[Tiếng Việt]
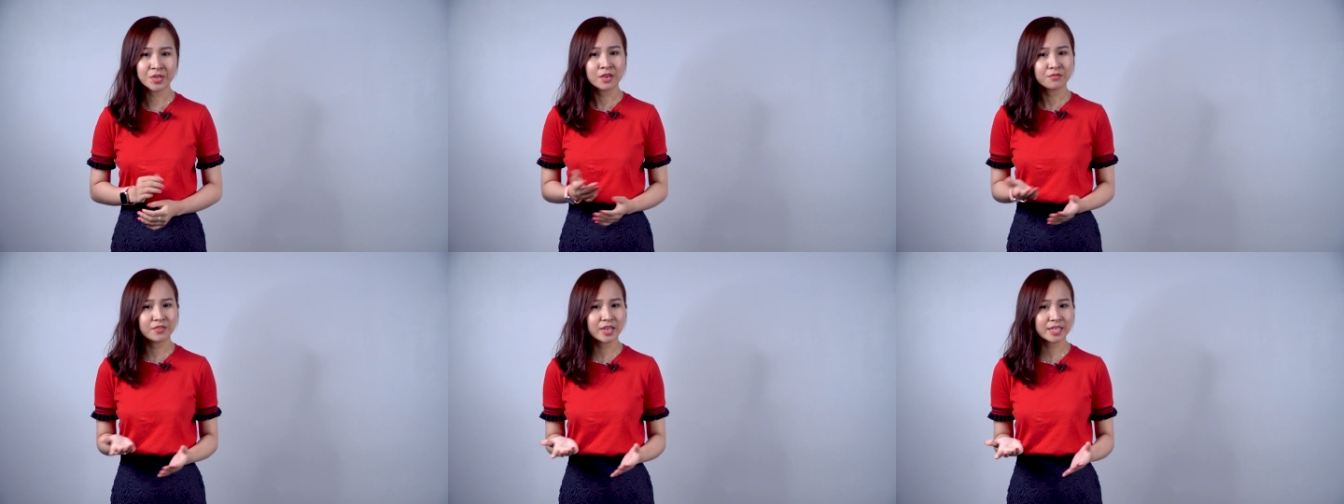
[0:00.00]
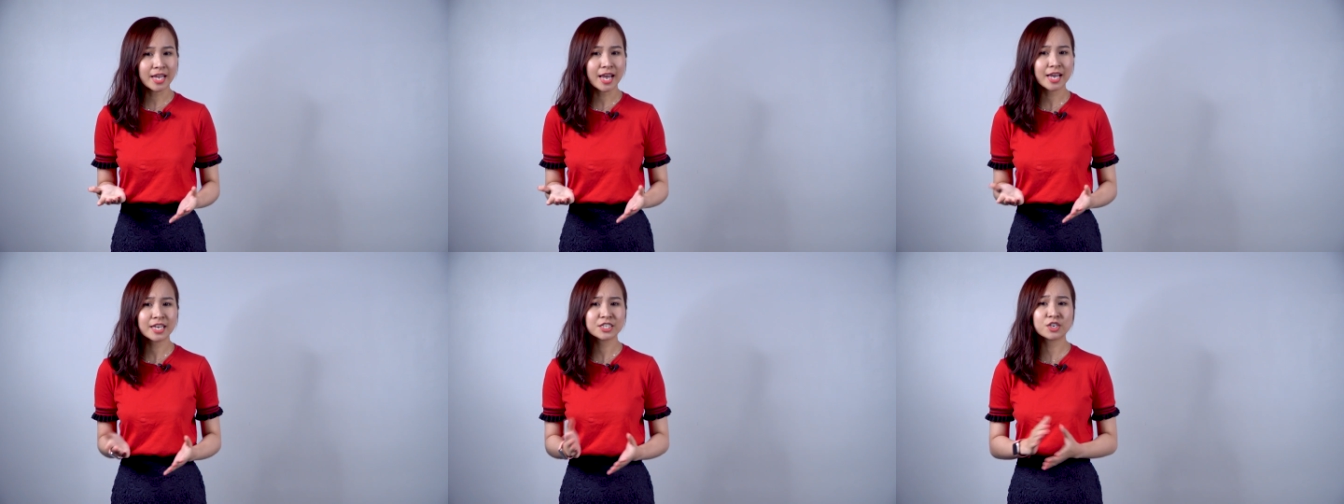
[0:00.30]
Vì
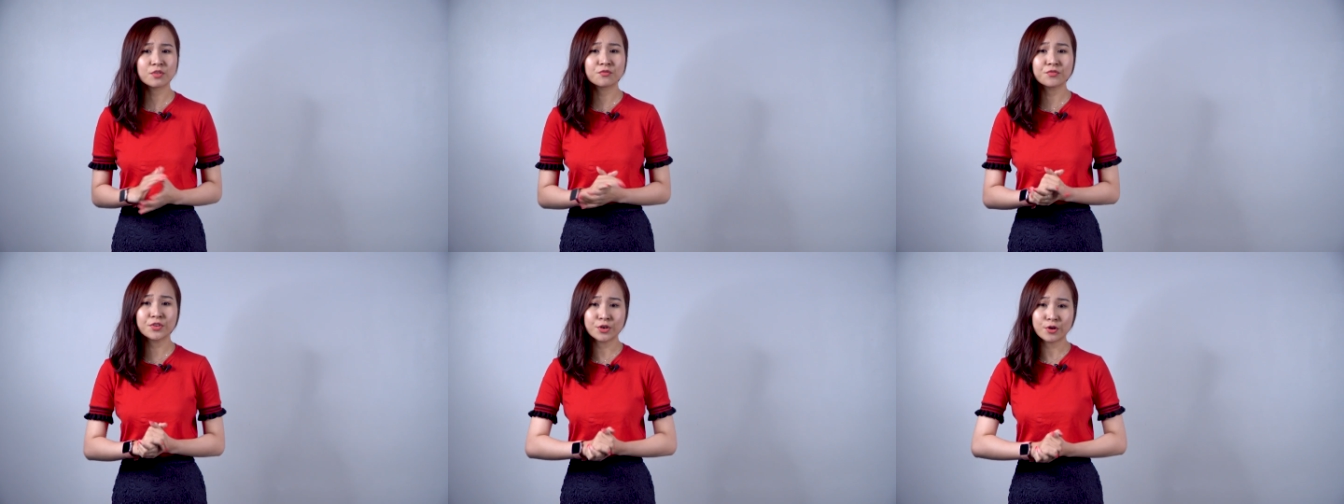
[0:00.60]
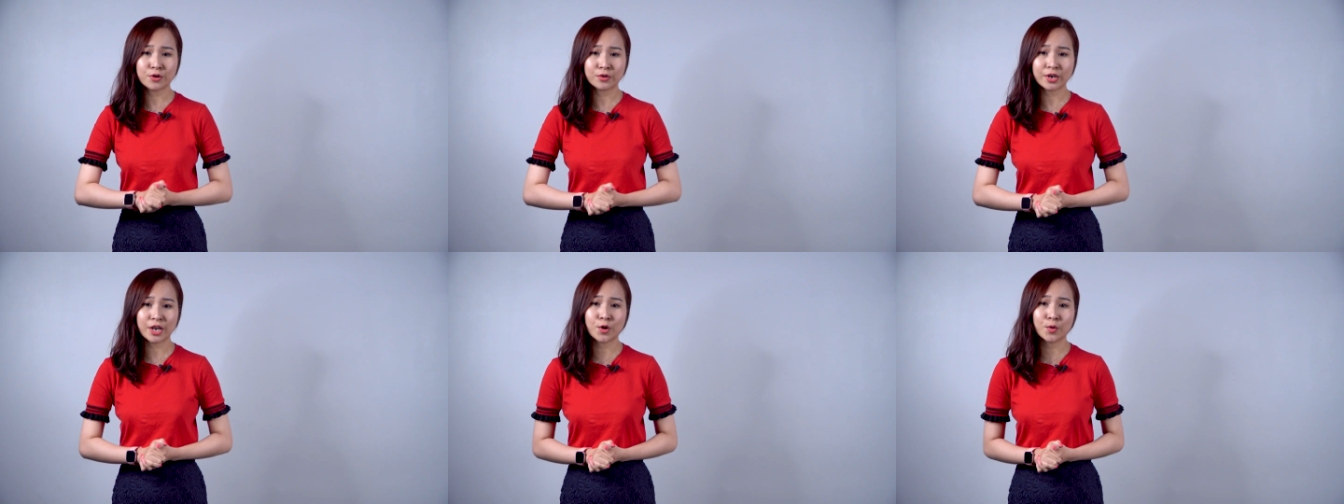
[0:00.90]
thế, trong
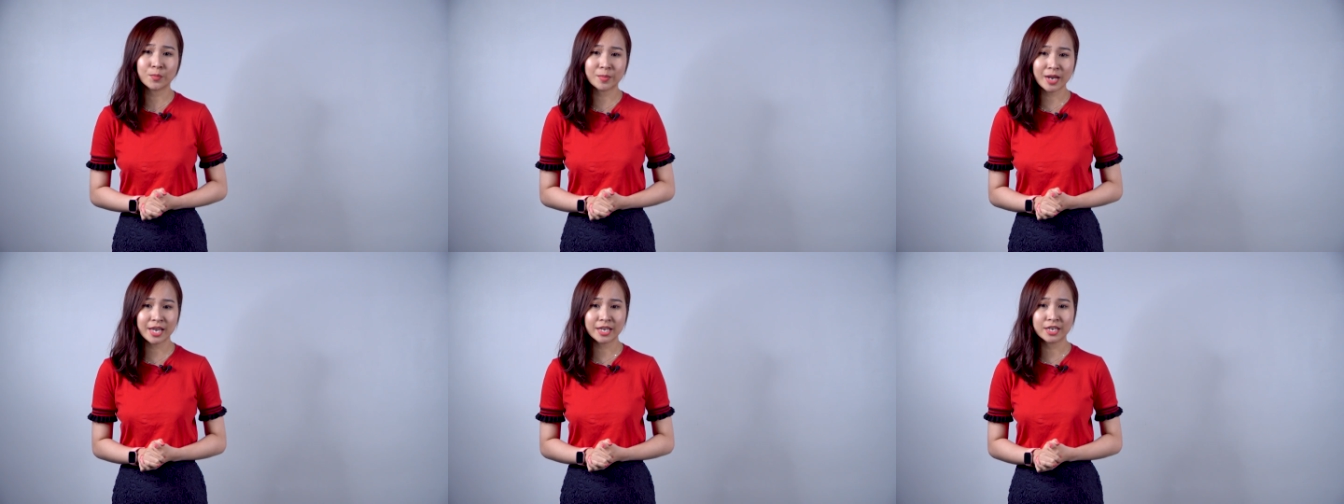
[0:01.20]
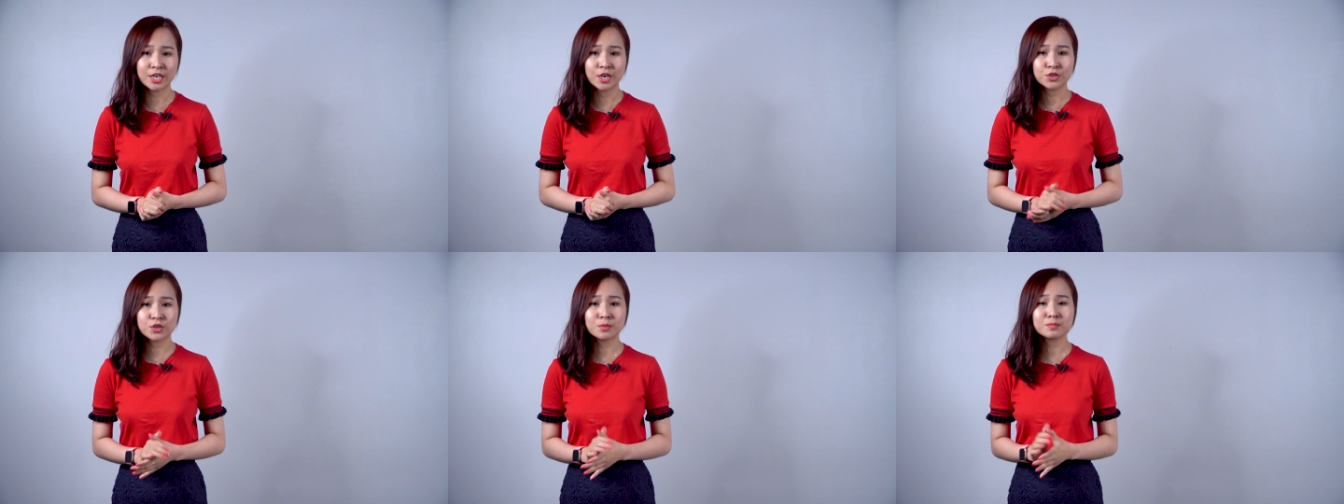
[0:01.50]
video ngày hôm nay,
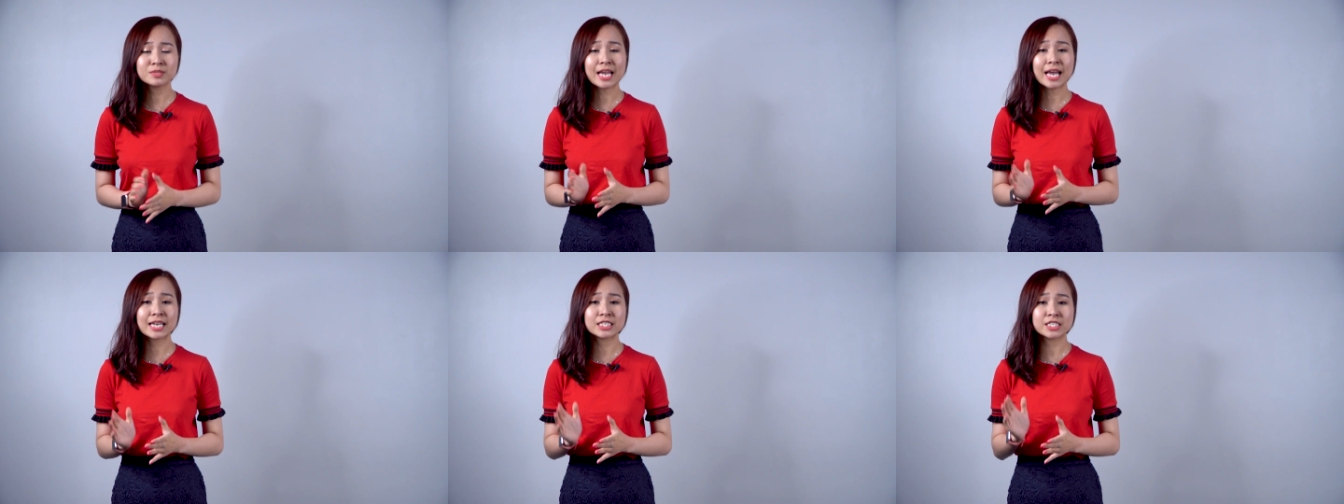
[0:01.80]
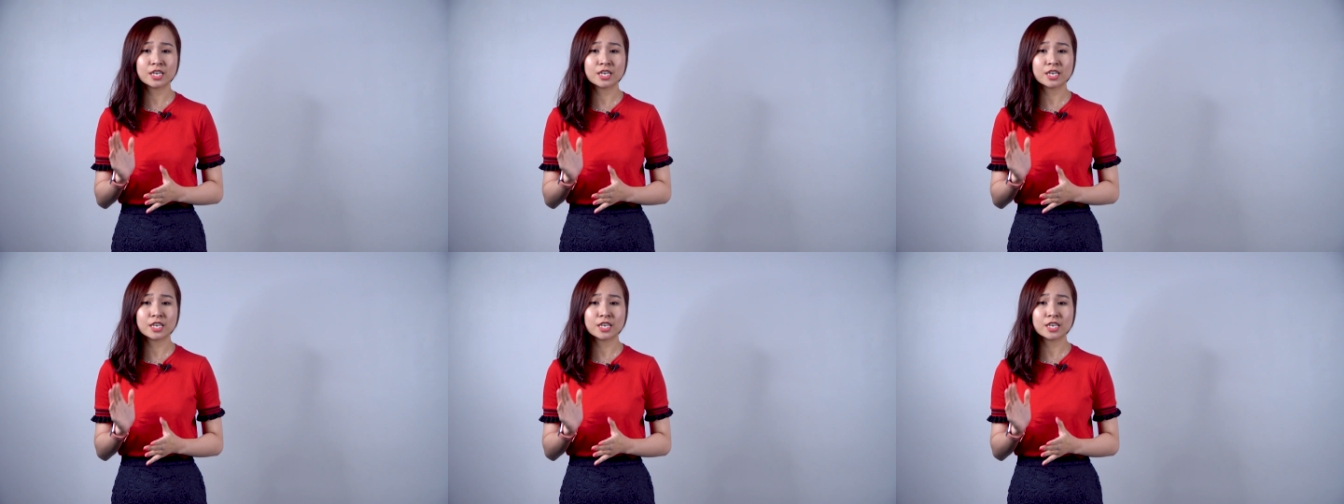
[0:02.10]
chúng ta